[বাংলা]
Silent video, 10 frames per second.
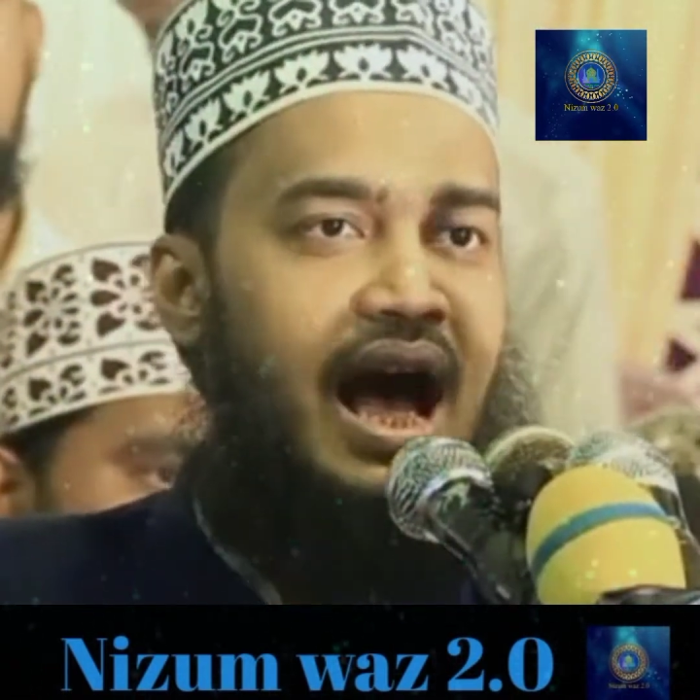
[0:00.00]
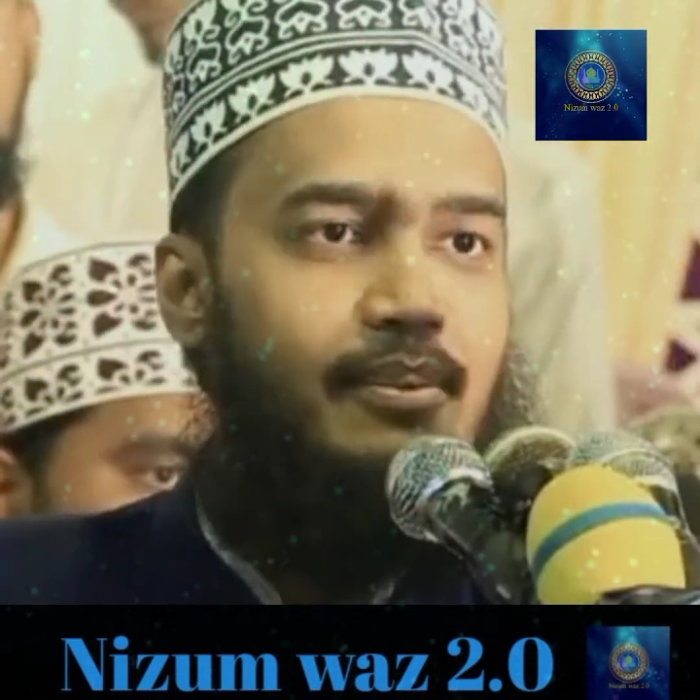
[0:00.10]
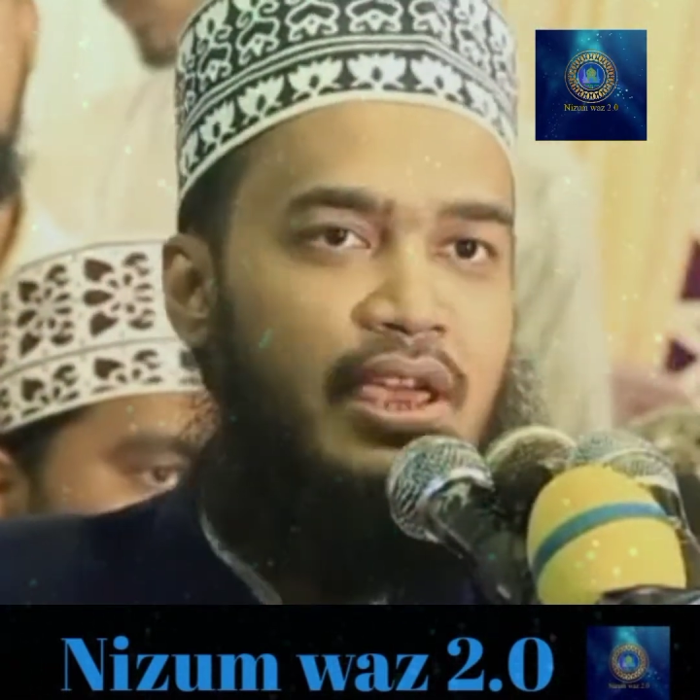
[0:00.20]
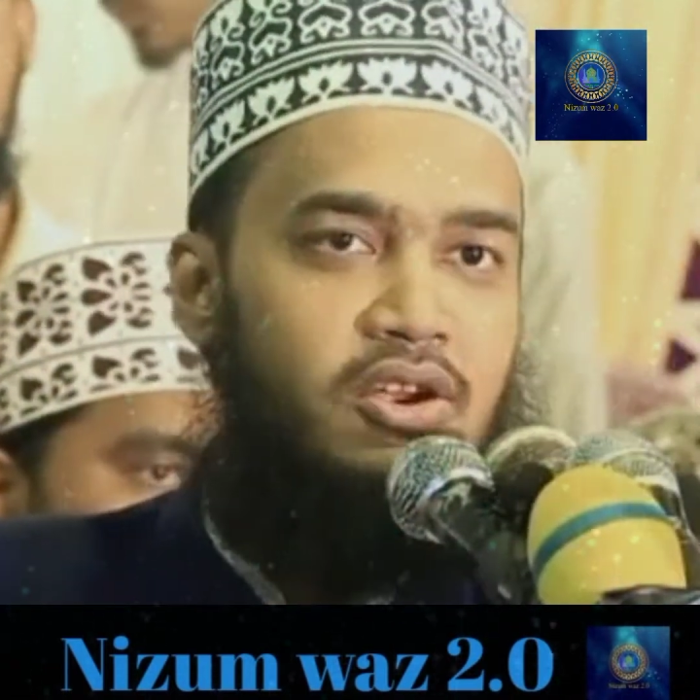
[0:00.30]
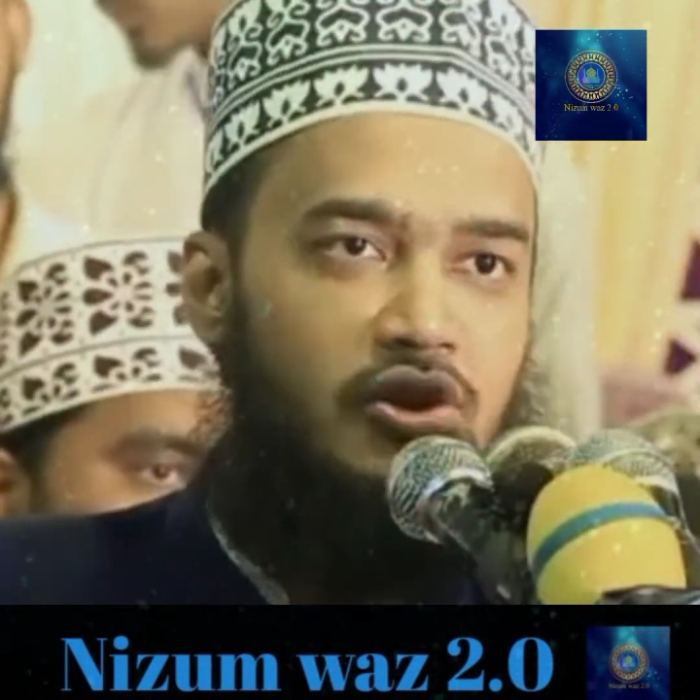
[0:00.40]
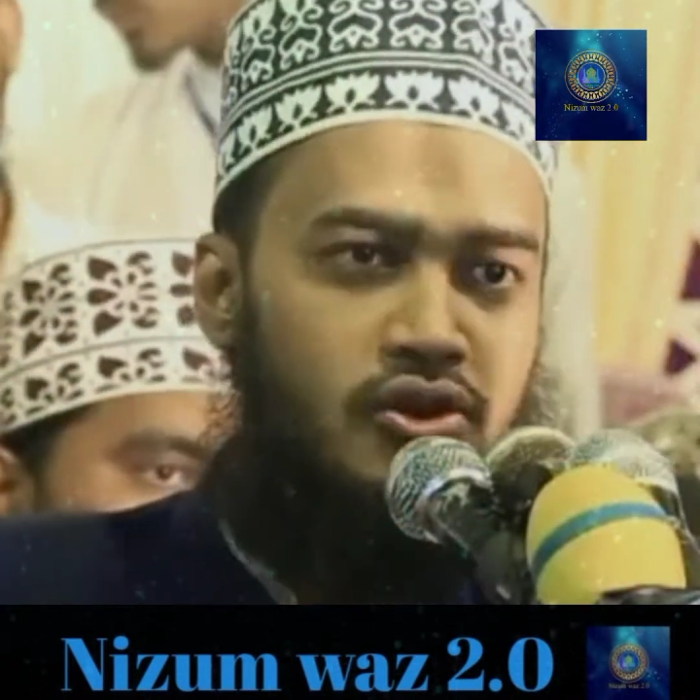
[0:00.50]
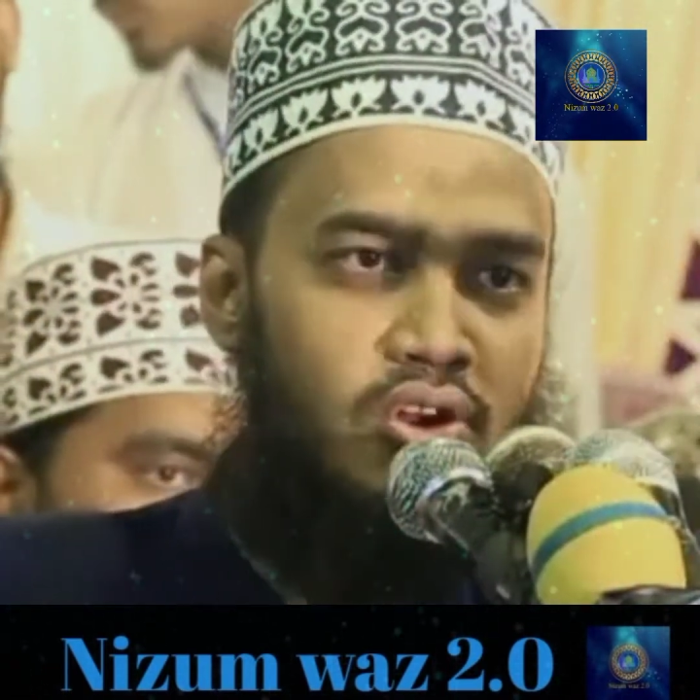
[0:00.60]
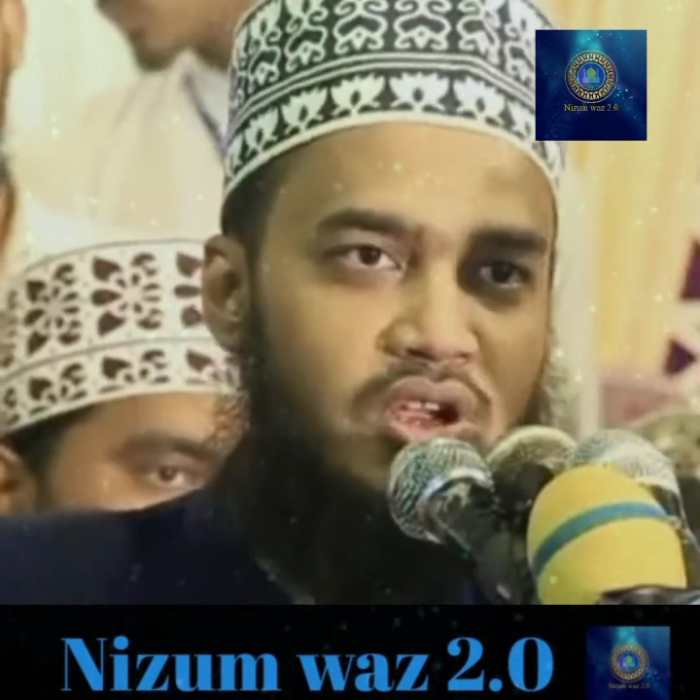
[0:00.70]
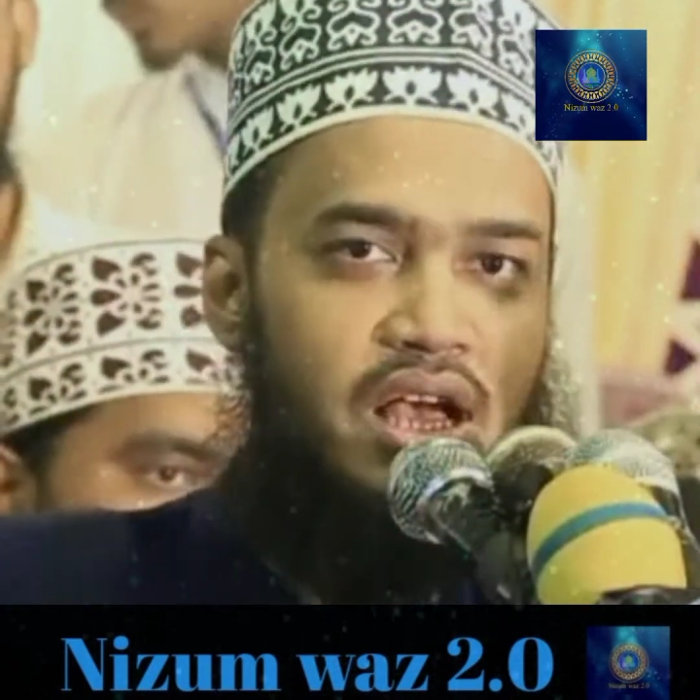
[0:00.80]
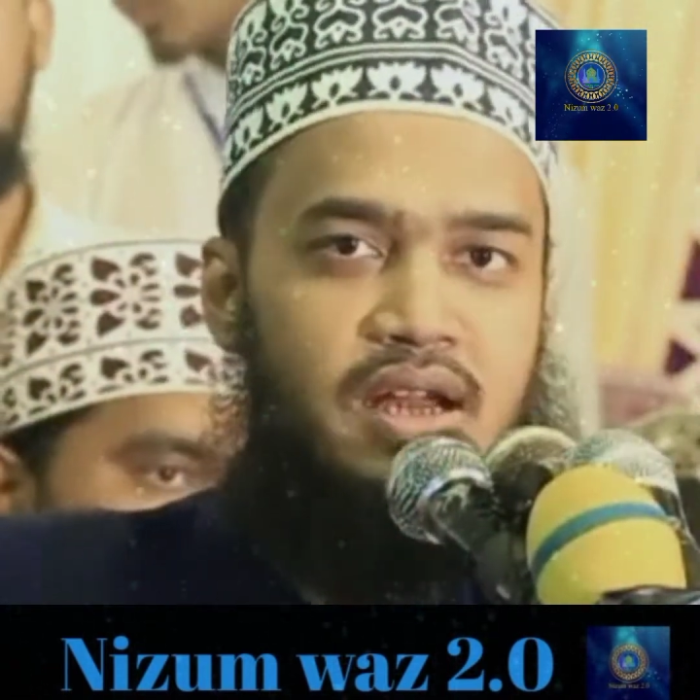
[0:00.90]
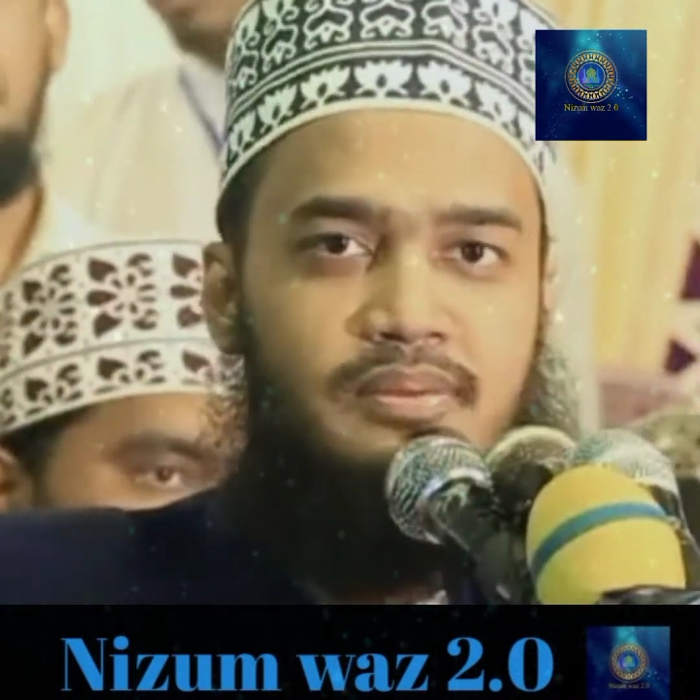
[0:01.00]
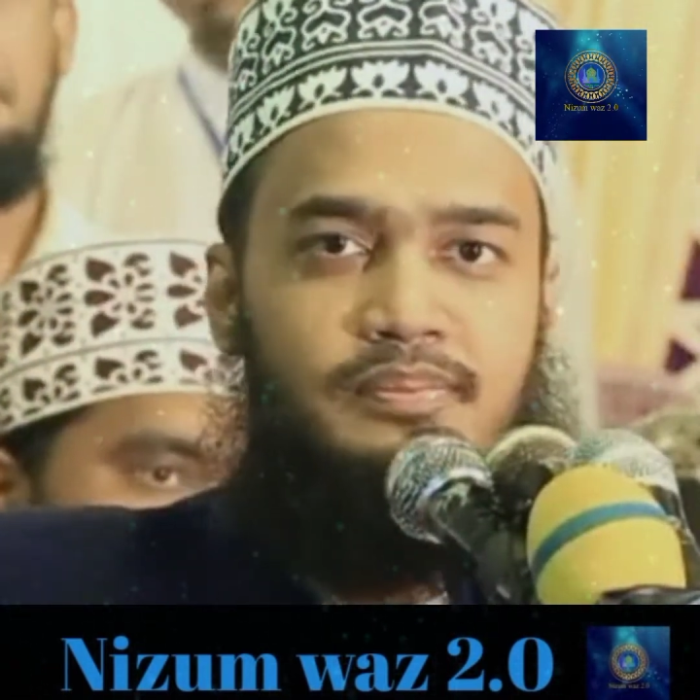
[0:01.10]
আবেগও দরকার